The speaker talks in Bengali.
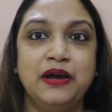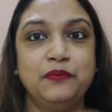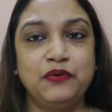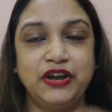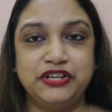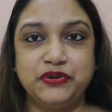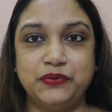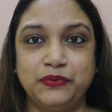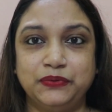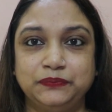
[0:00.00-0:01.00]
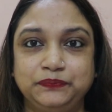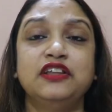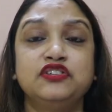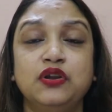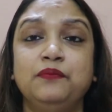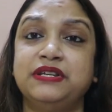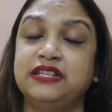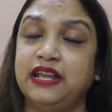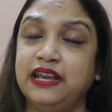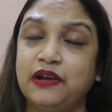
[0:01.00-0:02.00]
প্রোভাইড করব আমি চলো বেশি
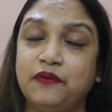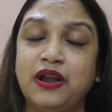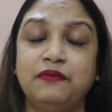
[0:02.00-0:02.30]
দেরি না করে